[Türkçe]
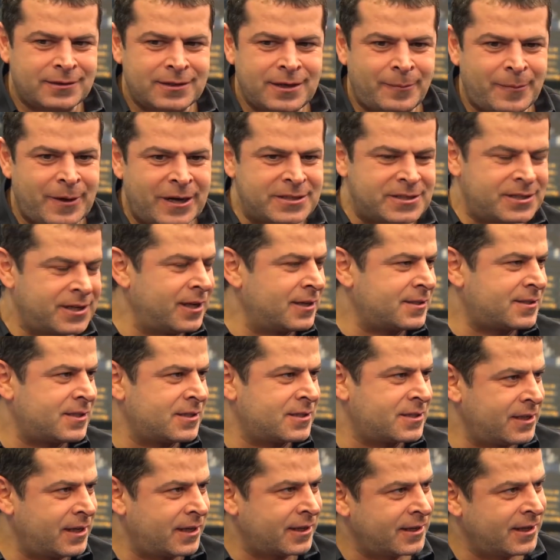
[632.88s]
E, yabancı
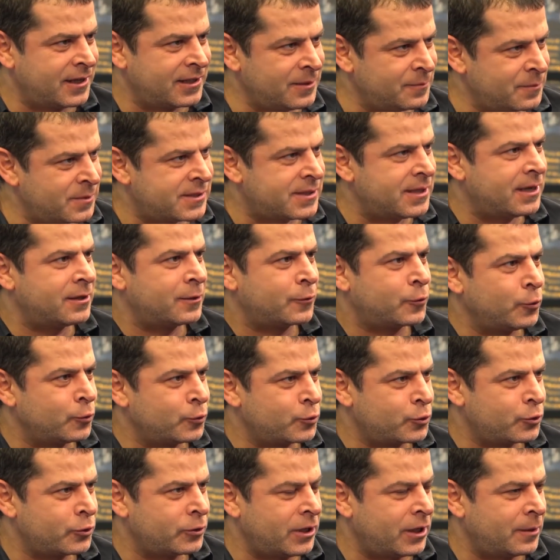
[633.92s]
gazeteciler geldi. Bizlerle
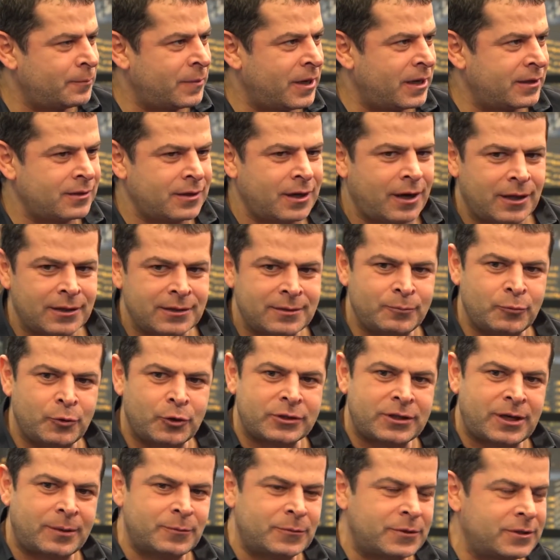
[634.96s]
konuşuyorlar. Ben de aldım
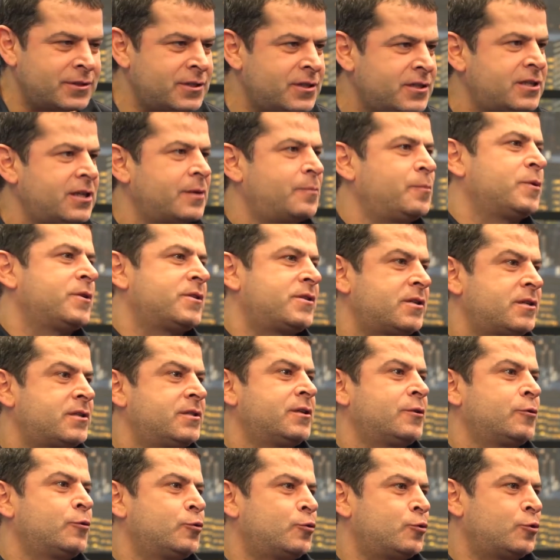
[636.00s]
bu adamları çiçek
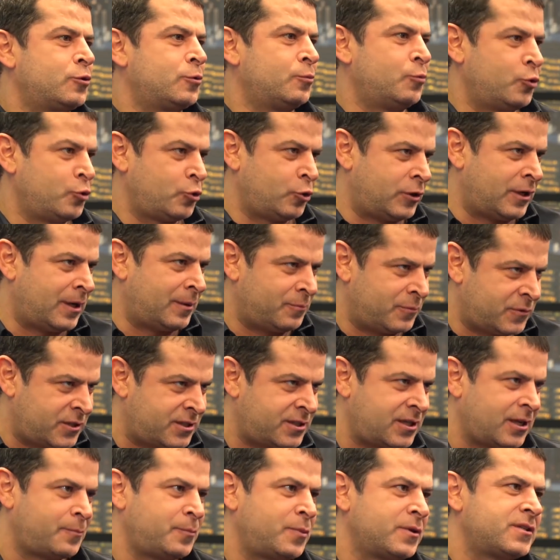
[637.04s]
pasajına götürdüm. O dönem evet.
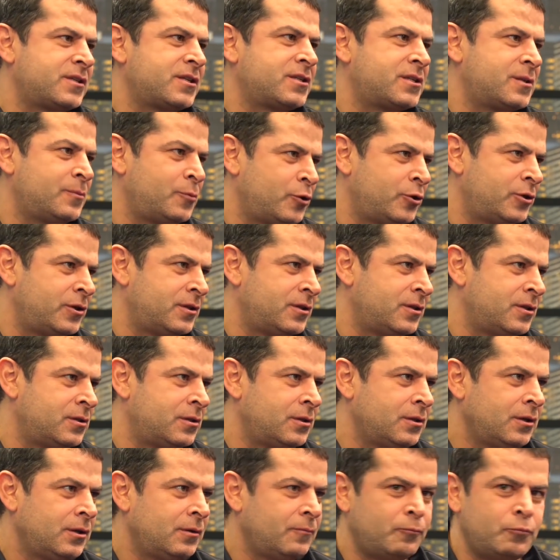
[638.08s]
çiçek pasajı evet. böyle
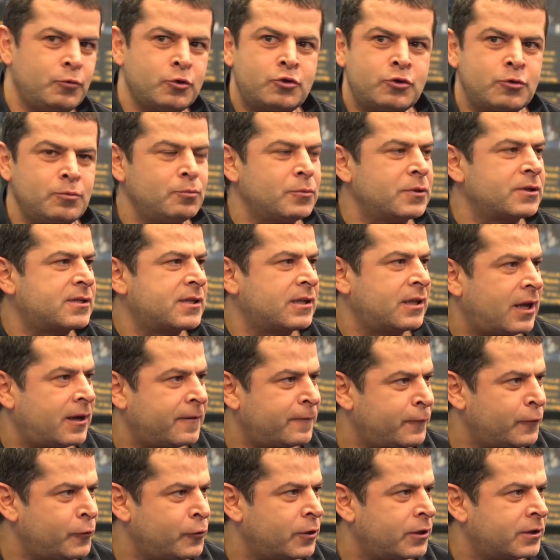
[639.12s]
değildi. Bütün
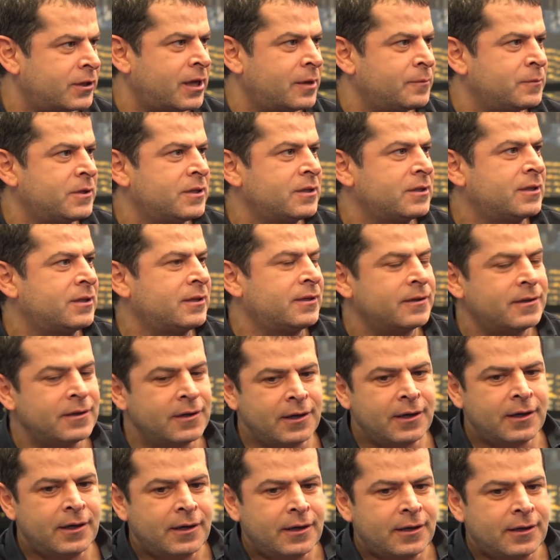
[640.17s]
masalar full. Adam dedi ki
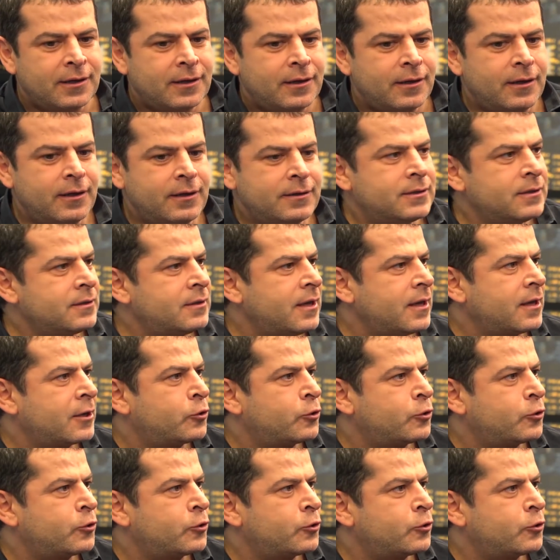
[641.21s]
e dedi